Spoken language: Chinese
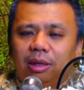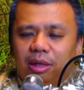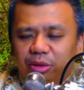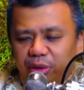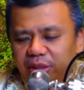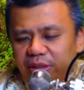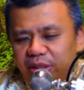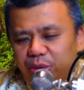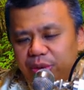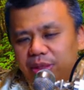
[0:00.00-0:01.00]
而选择
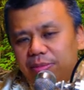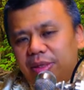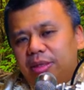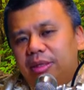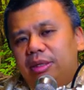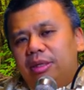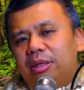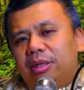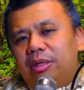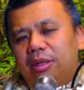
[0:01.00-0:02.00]
结束生命，
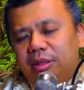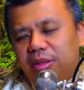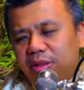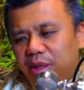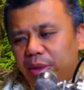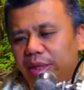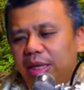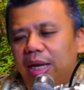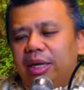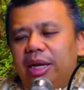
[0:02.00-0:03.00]
而是因为
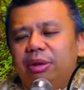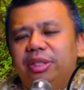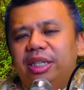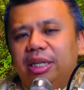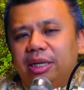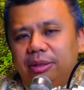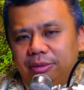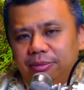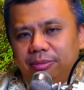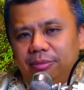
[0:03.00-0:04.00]
他了解了、
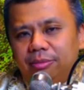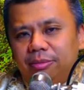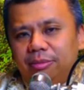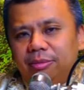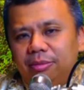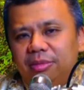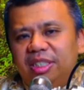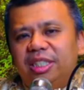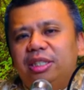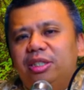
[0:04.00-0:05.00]

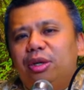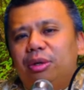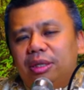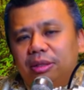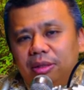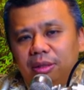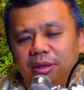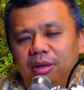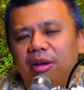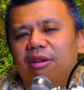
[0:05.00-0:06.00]
接受了、
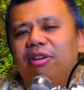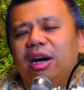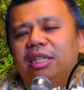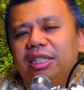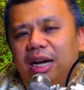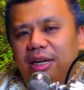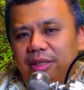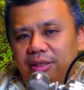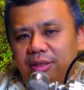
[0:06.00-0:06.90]
放下了。